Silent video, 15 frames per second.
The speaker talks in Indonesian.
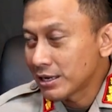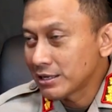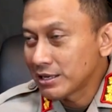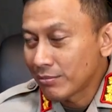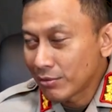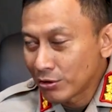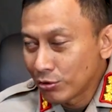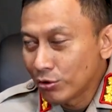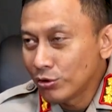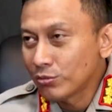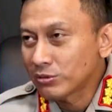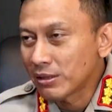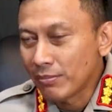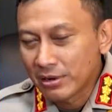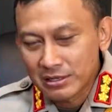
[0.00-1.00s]
Saya zaman dulu
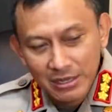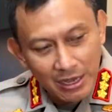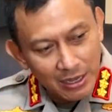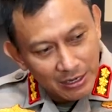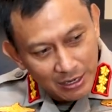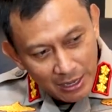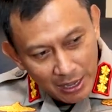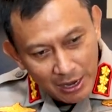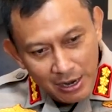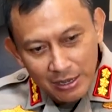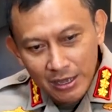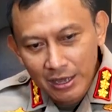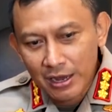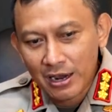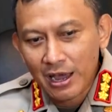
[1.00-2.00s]
teman saya di daerah
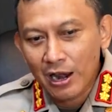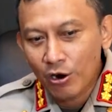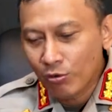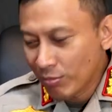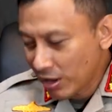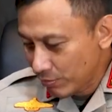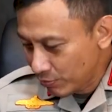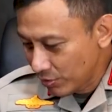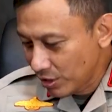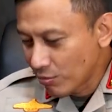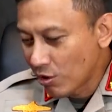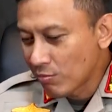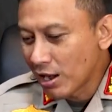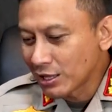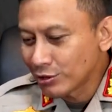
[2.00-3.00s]
Geger Kalong di
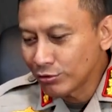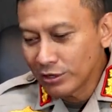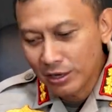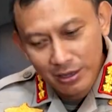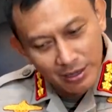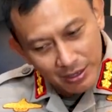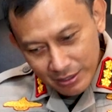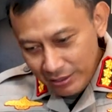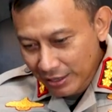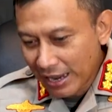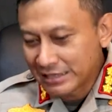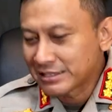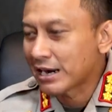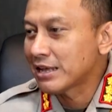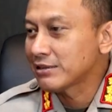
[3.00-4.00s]
Bawah Batu ya
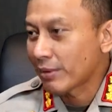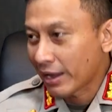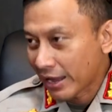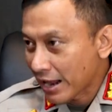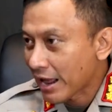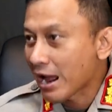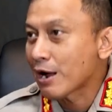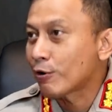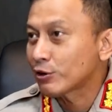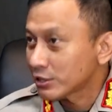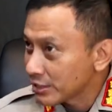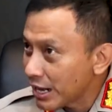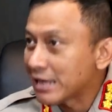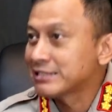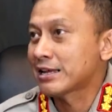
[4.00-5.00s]
lancar pakai angkot
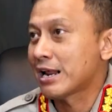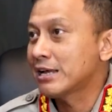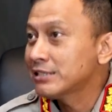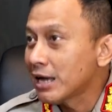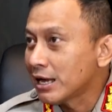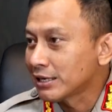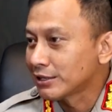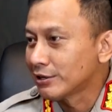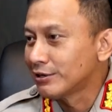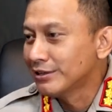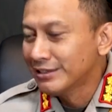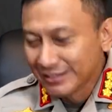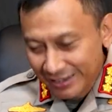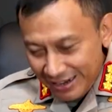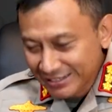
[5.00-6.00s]
aja lancar aja. Lancar-lancar gitu. lancar, lancar,
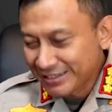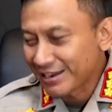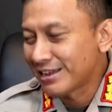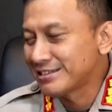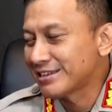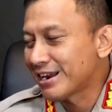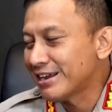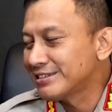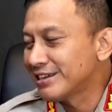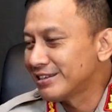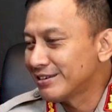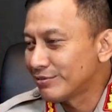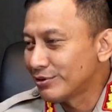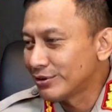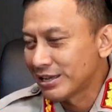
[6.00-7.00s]
lancar, ya. lancar, lancar aja. aja
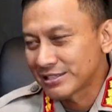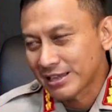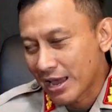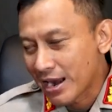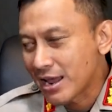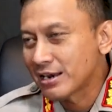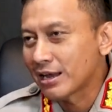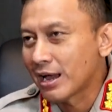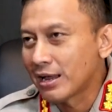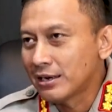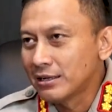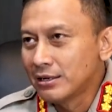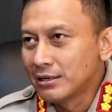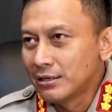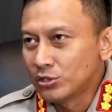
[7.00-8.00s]
zaman dulu. Ya sekarang dengan
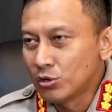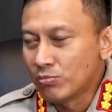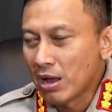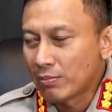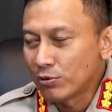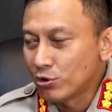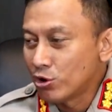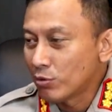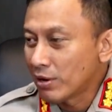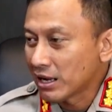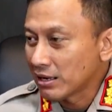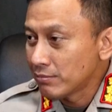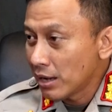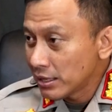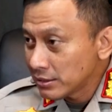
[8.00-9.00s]
jumlah penduduk
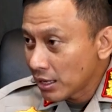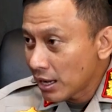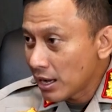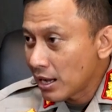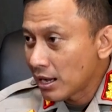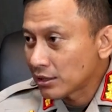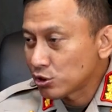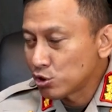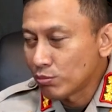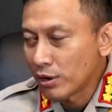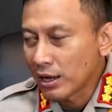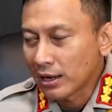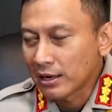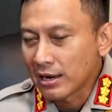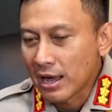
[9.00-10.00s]
makin banyak,
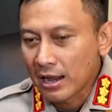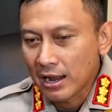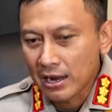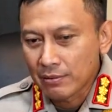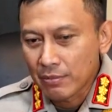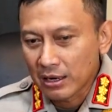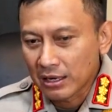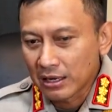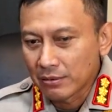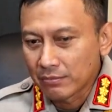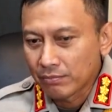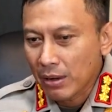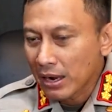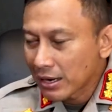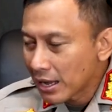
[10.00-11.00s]
jumlah yeah. kendaraan makin
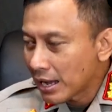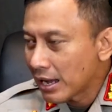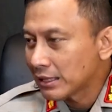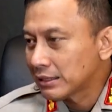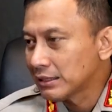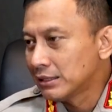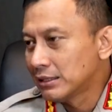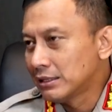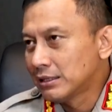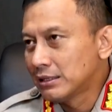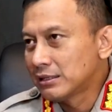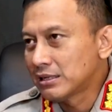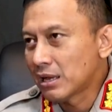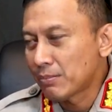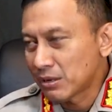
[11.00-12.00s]
padat,
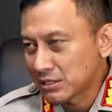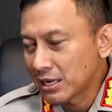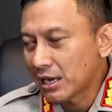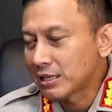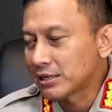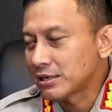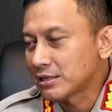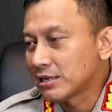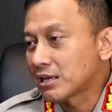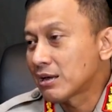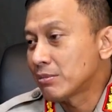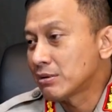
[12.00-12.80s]
ya pasti akan terjadi